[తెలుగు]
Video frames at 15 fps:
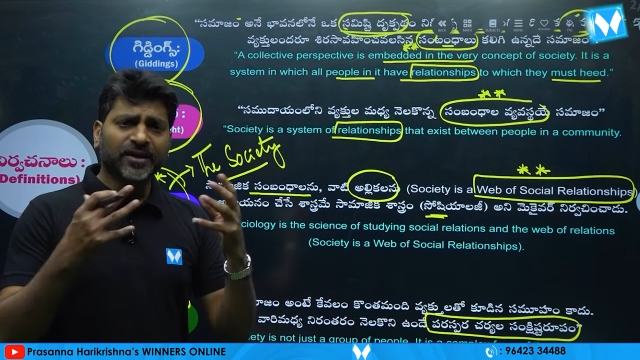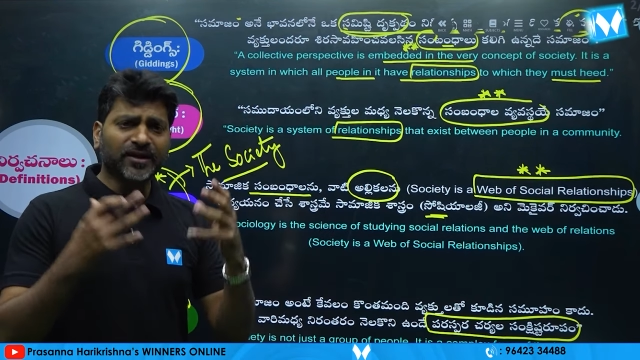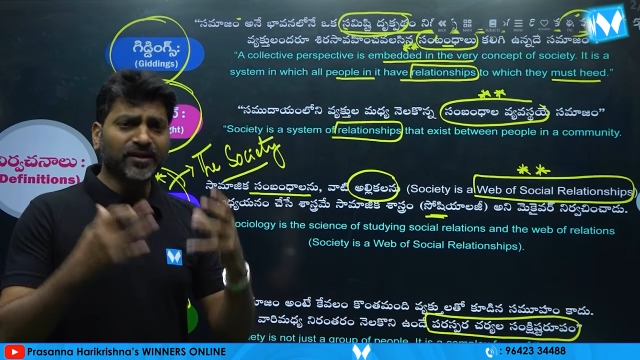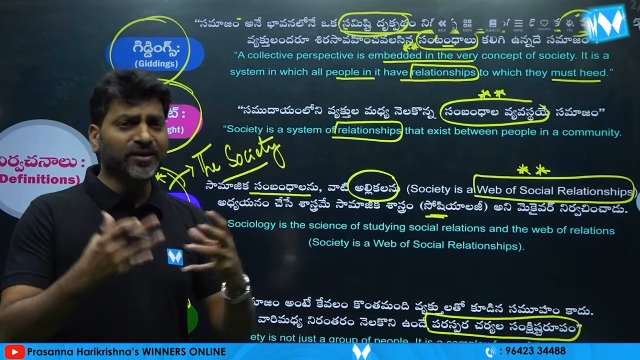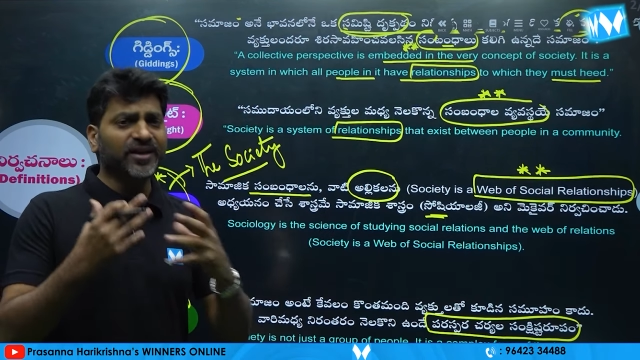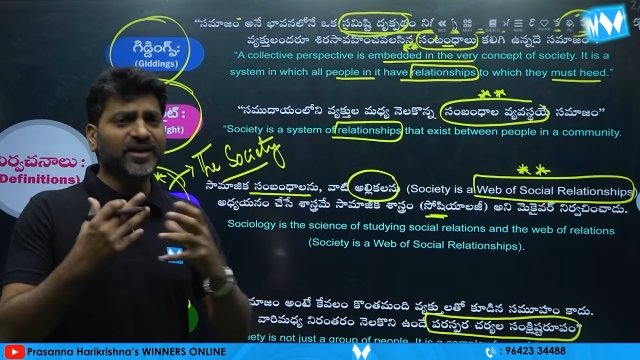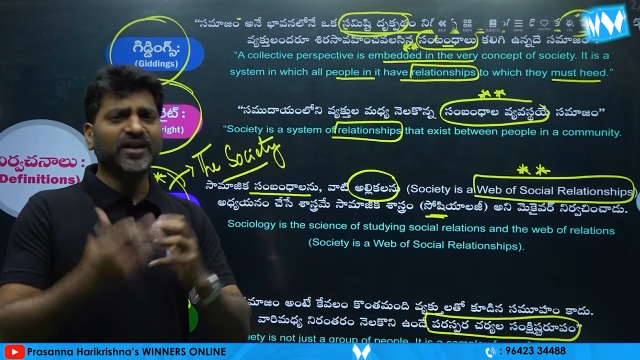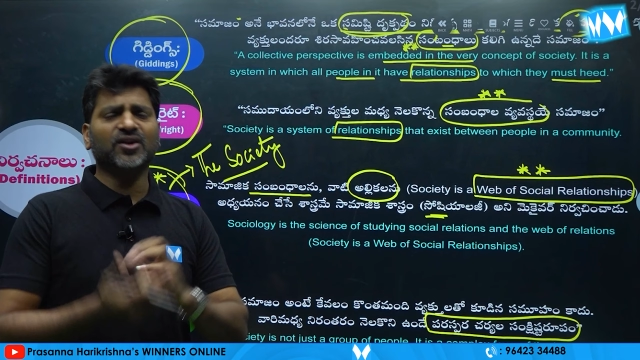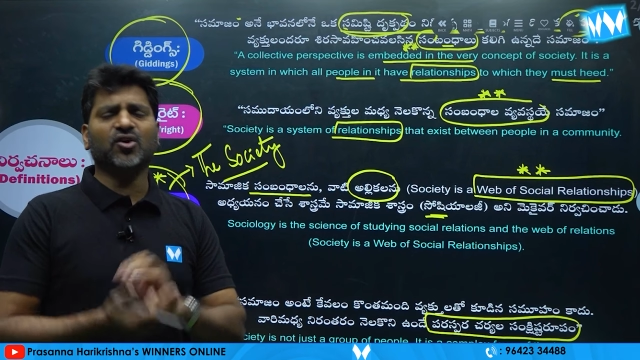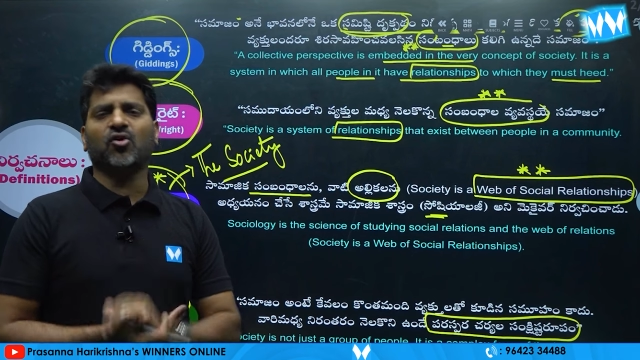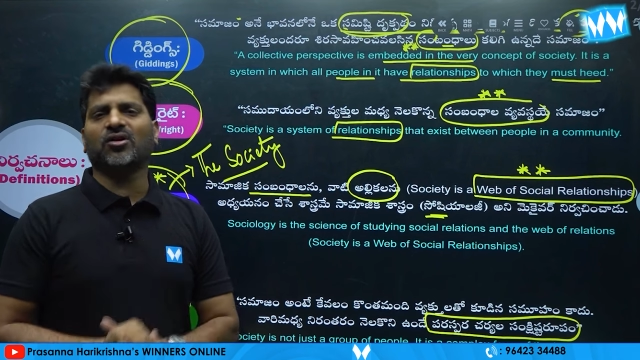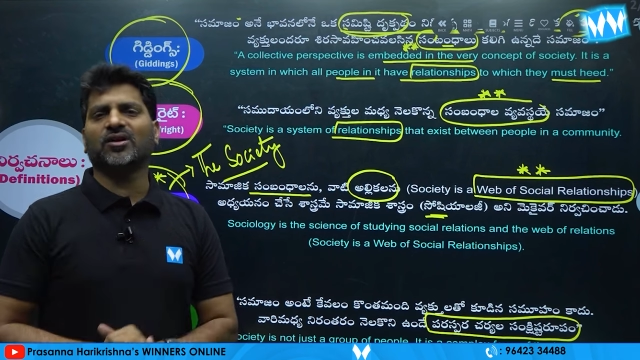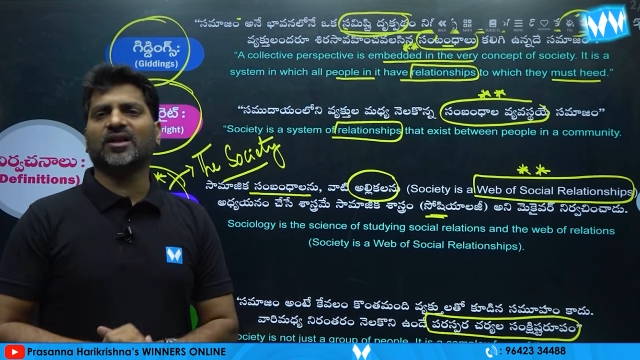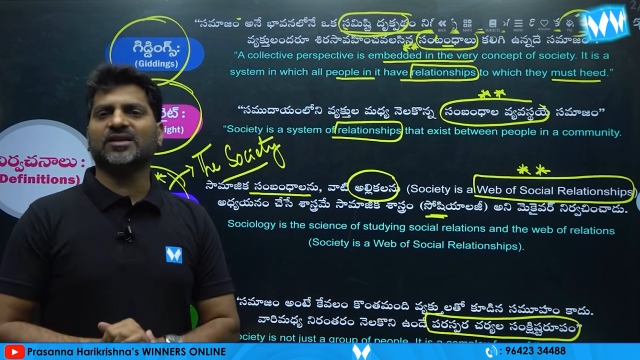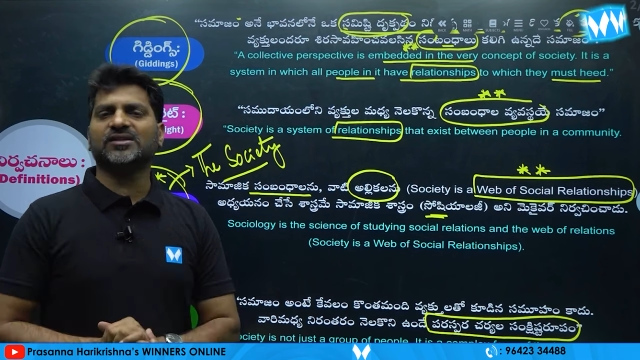ఇండియన్
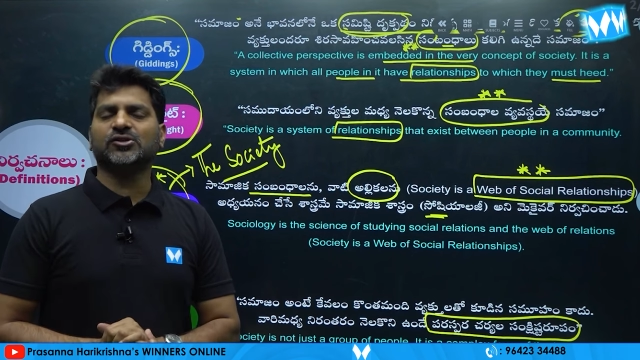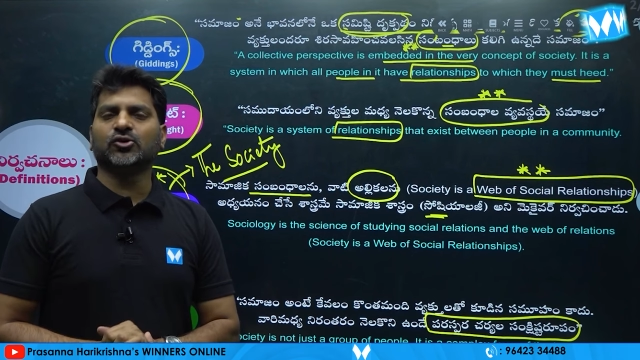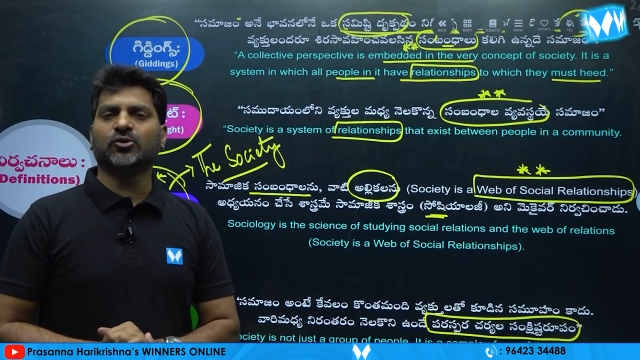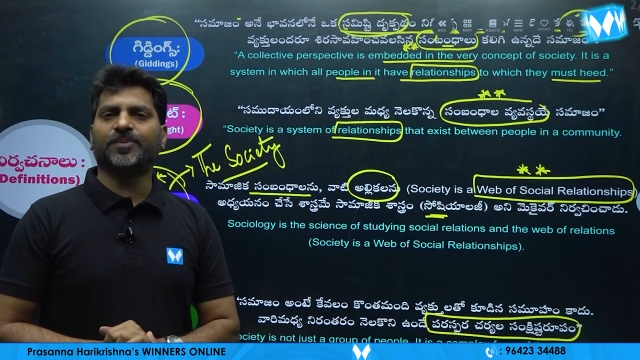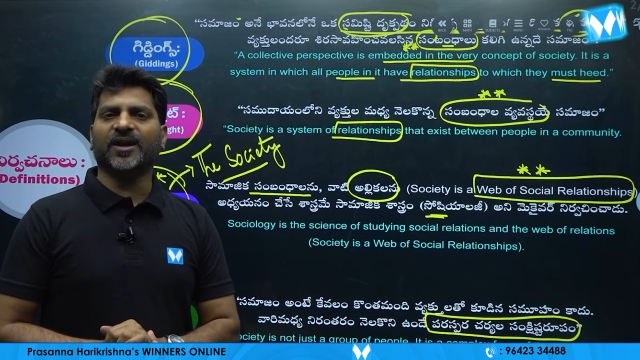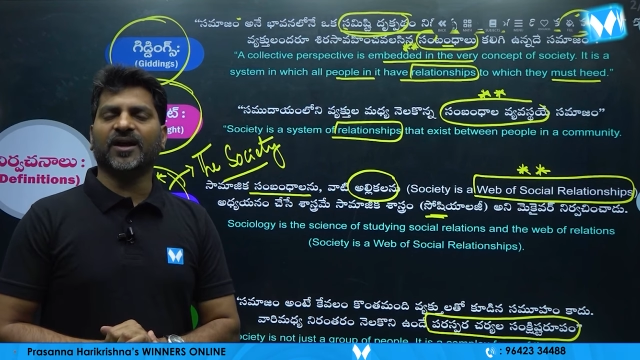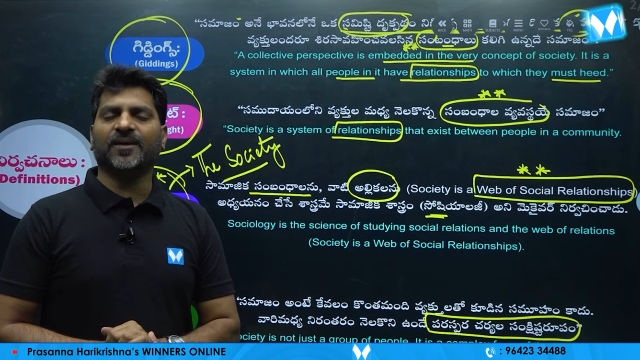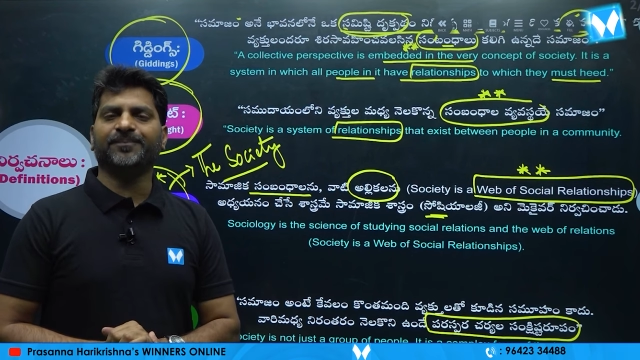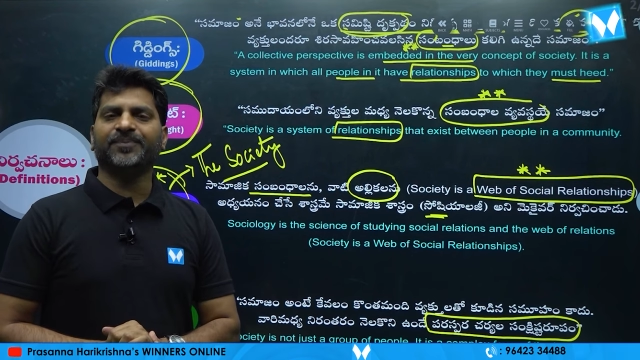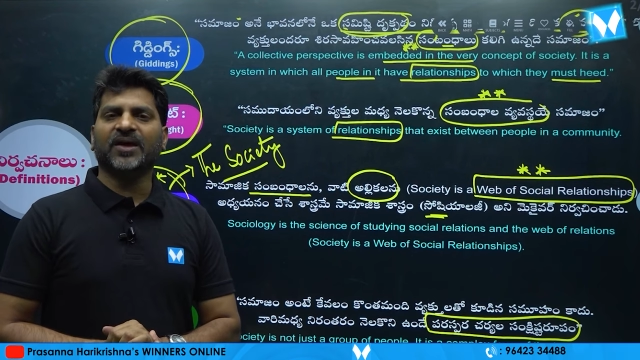కాంటెక్స్ లోపల